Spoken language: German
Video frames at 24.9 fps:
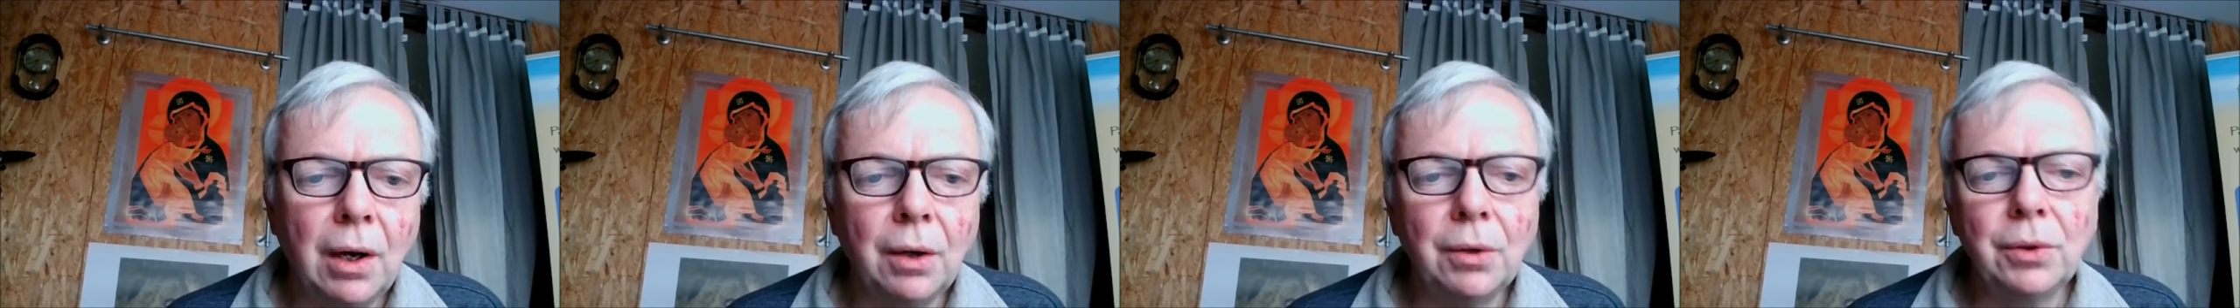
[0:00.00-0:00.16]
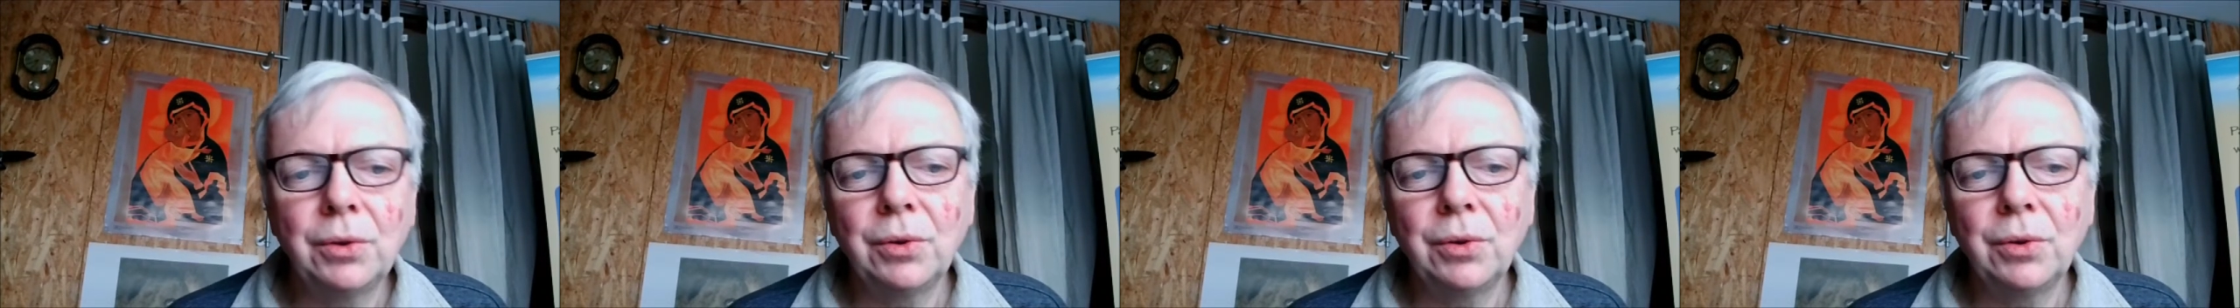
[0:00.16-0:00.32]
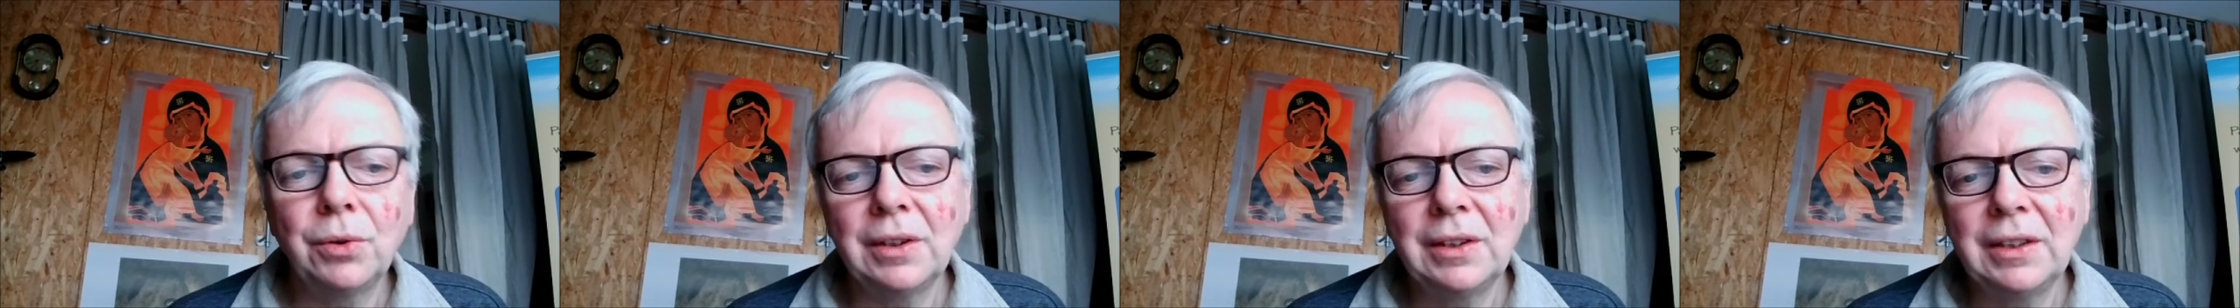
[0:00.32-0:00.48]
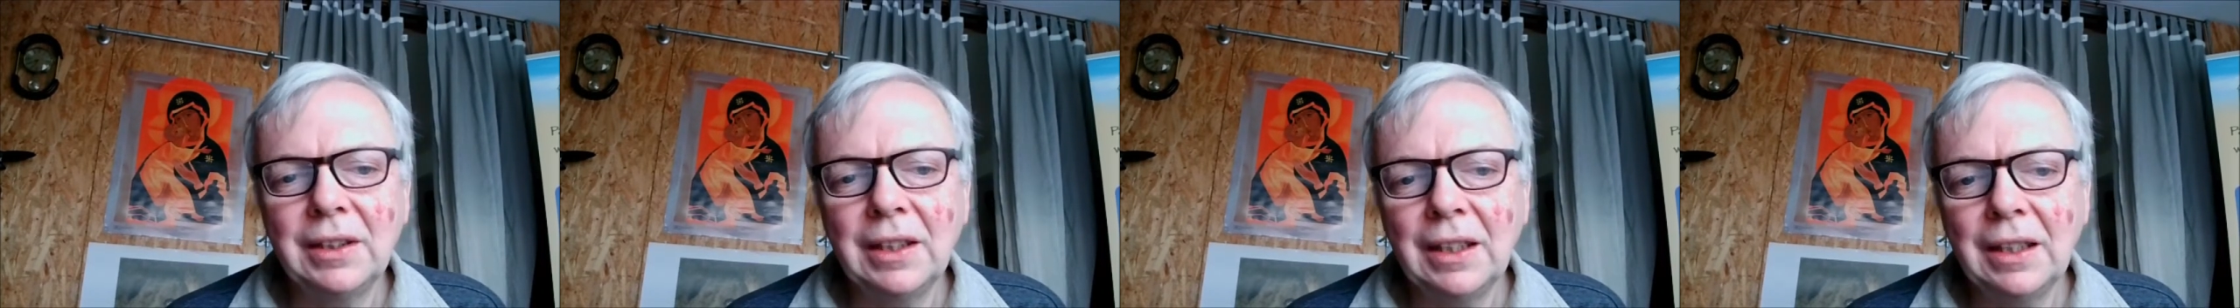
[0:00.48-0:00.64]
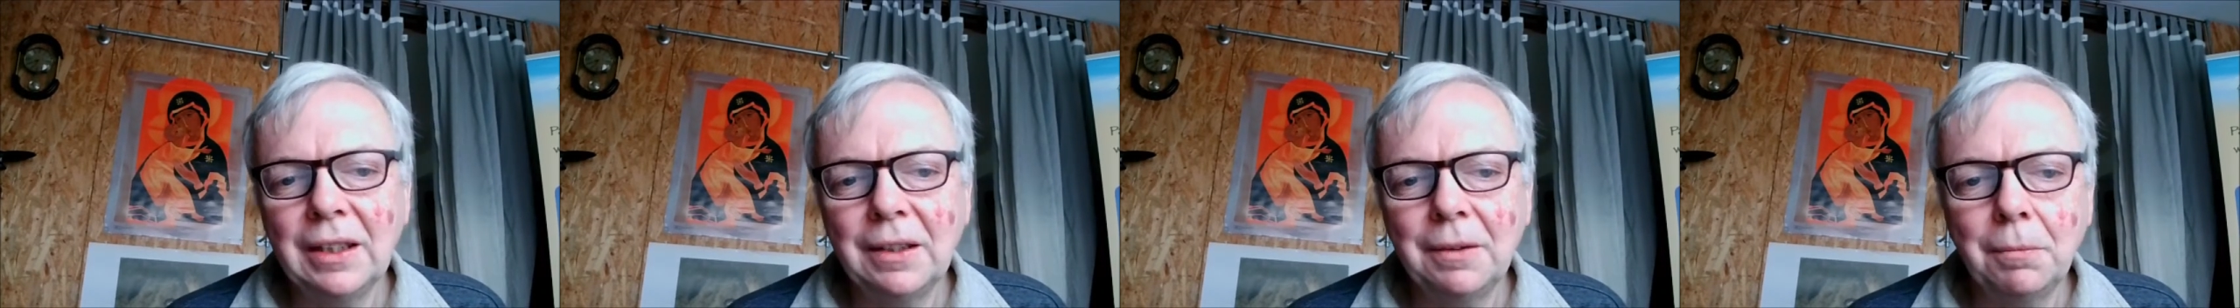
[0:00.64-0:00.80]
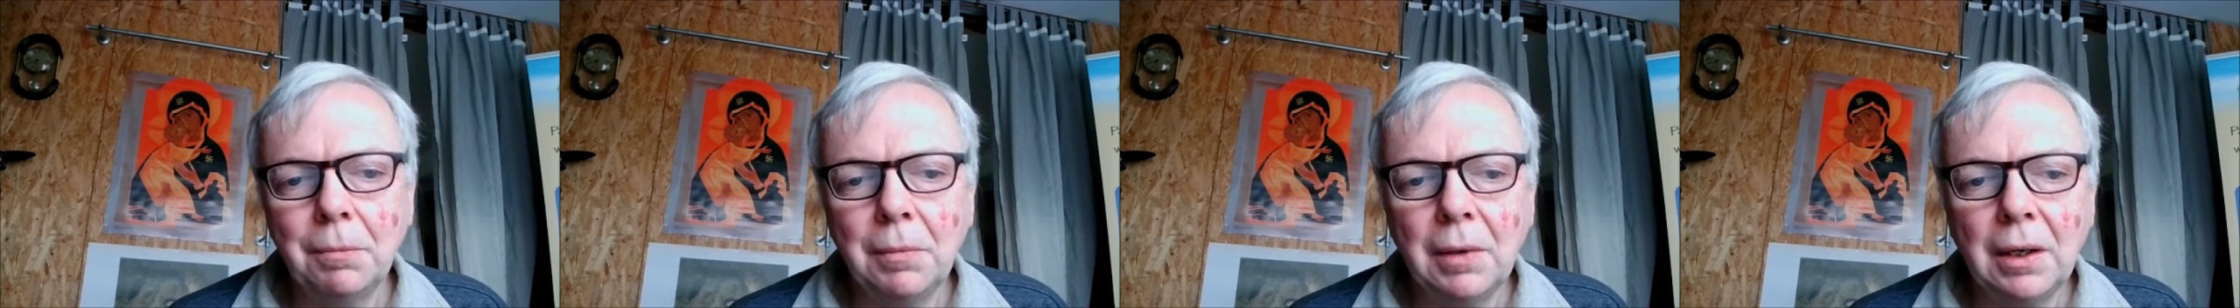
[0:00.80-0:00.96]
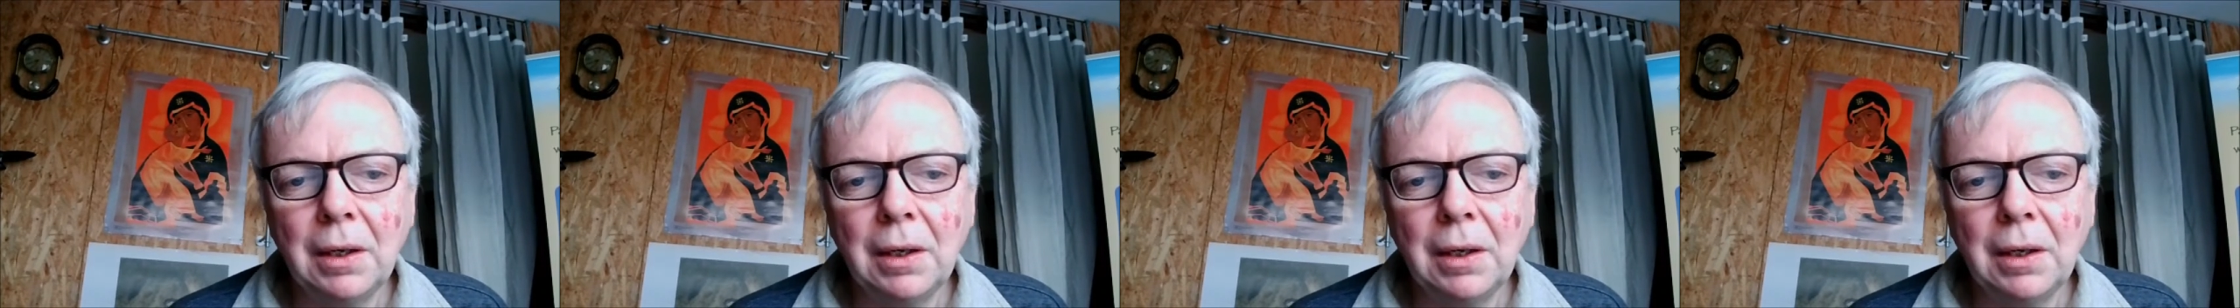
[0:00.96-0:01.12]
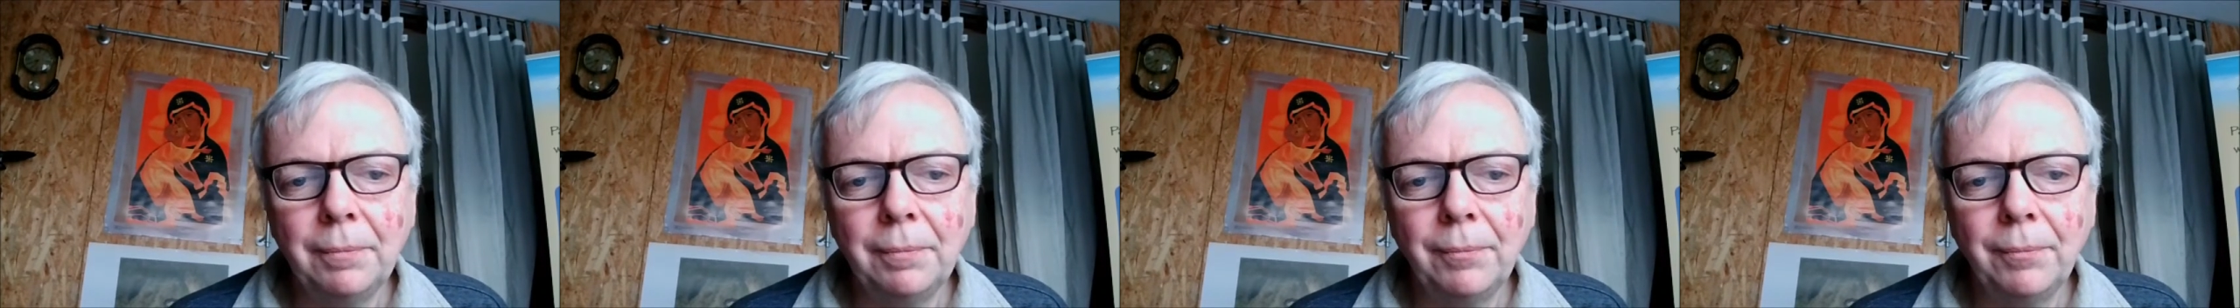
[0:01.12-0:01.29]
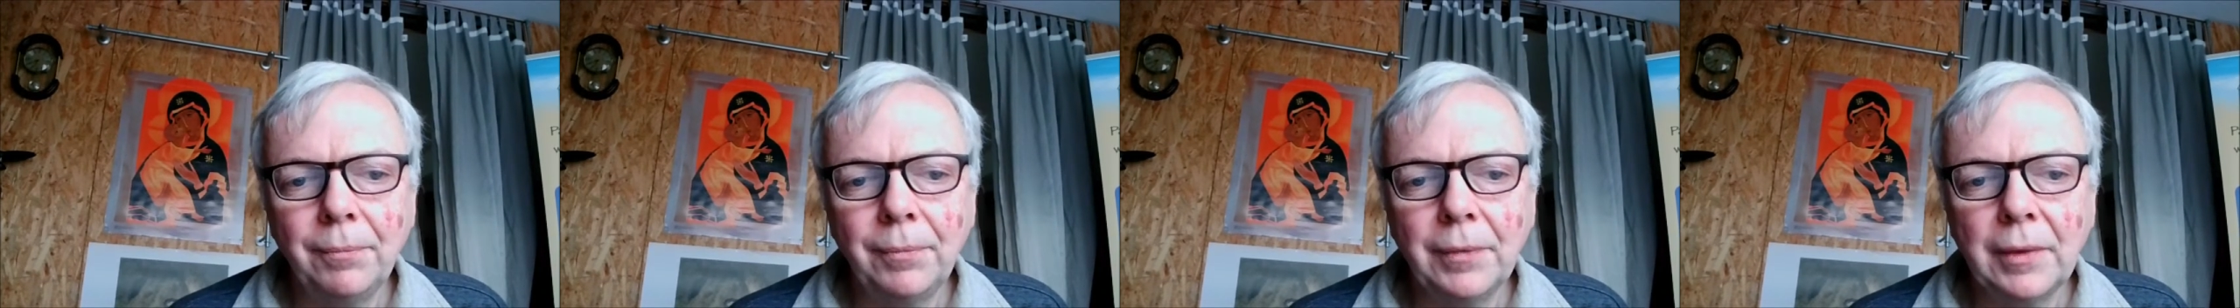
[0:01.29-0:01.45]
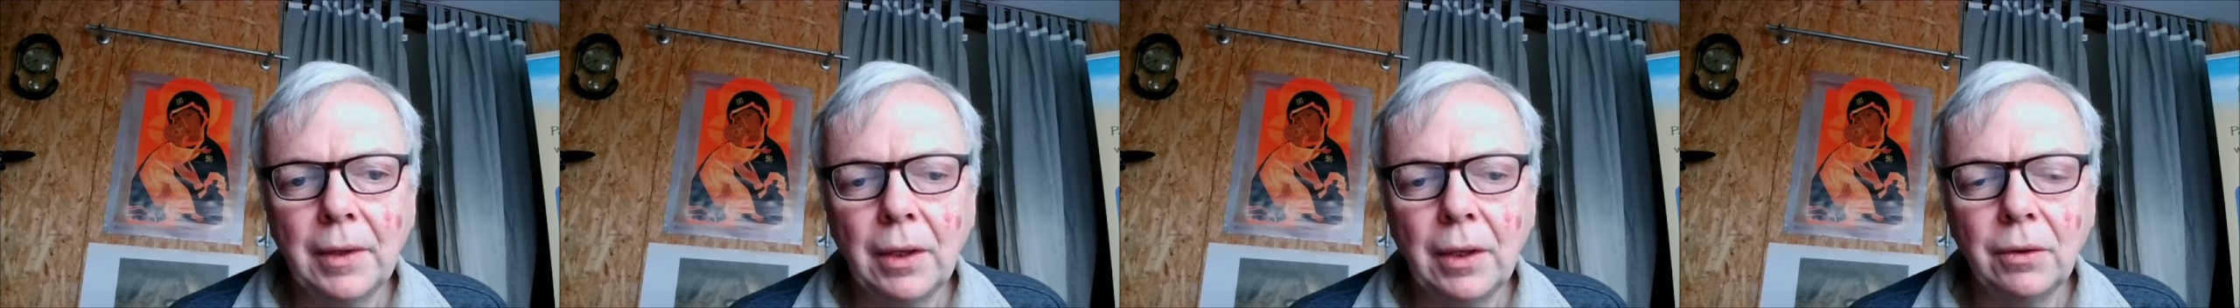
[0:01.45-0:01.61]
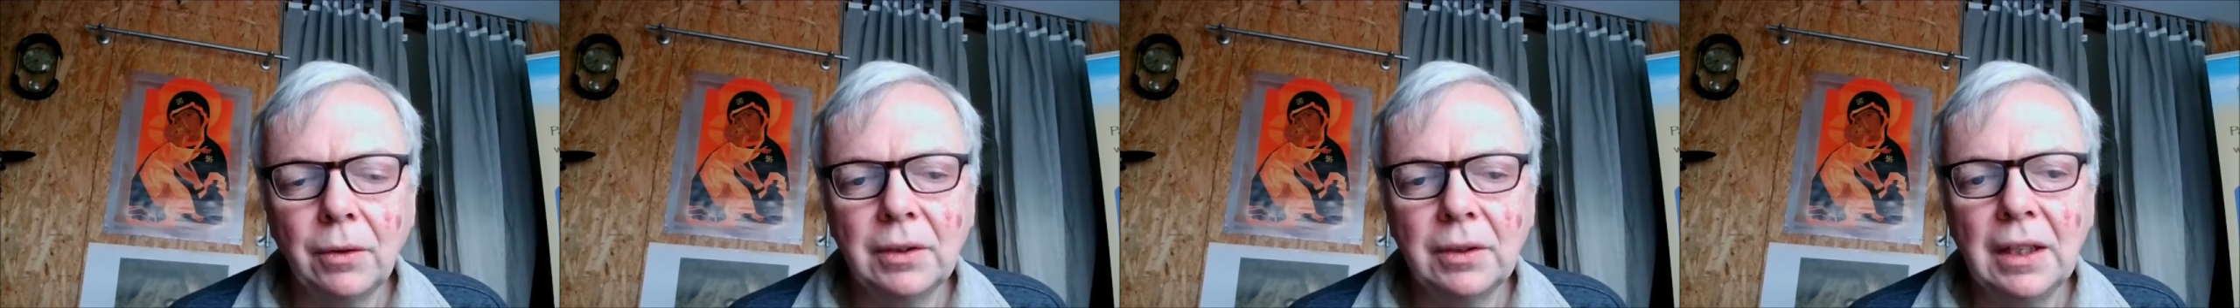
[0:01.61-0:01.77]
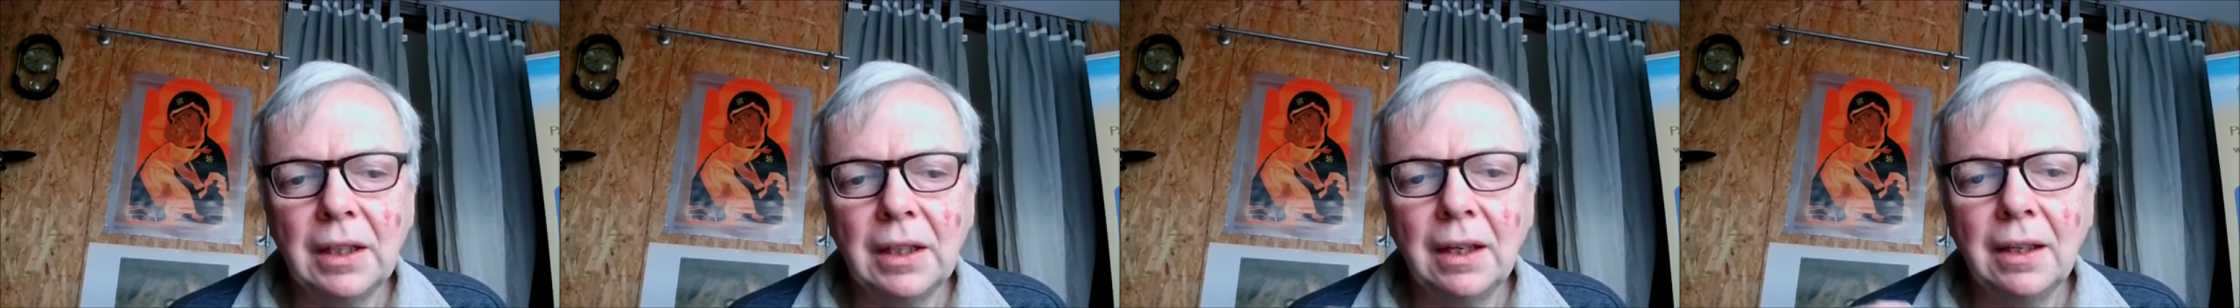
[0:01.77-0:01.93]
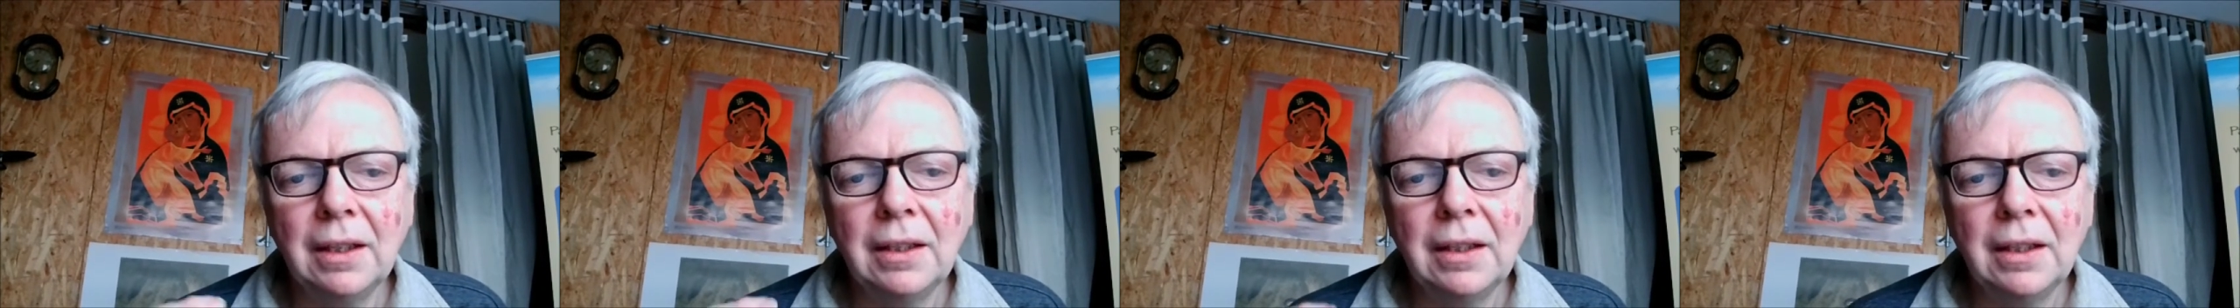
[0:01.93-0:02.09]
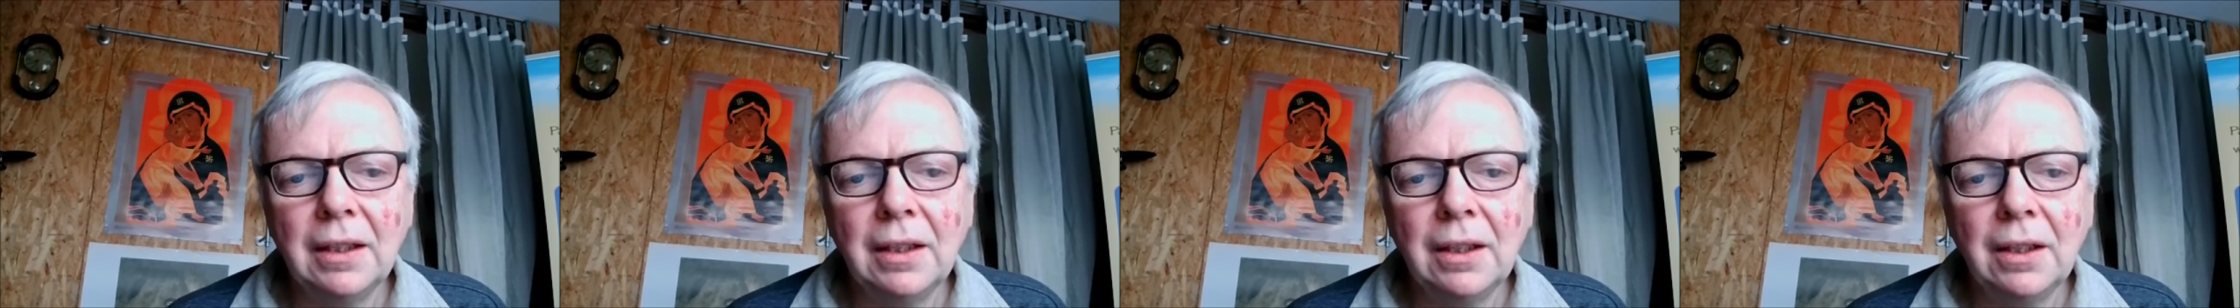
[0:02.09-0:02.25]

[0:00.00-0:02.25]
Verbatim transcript: Autoritäten machen, auch da,